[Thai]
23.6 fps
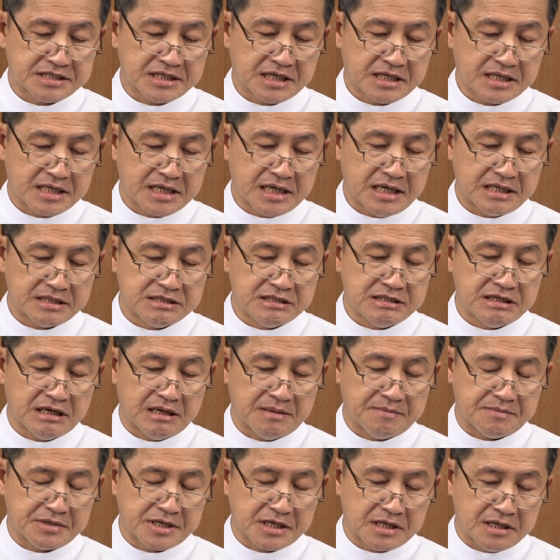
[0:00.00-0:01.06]
จากการที่อั
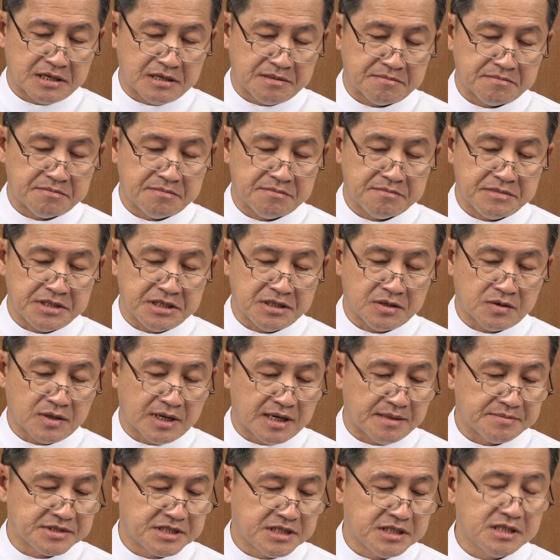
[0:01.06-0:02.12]
บราฮัมมีควา
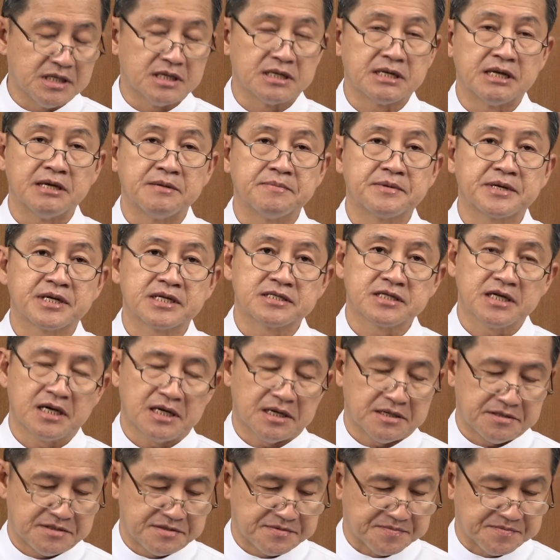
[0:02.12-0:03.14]
มเชื่อในพระเจ้า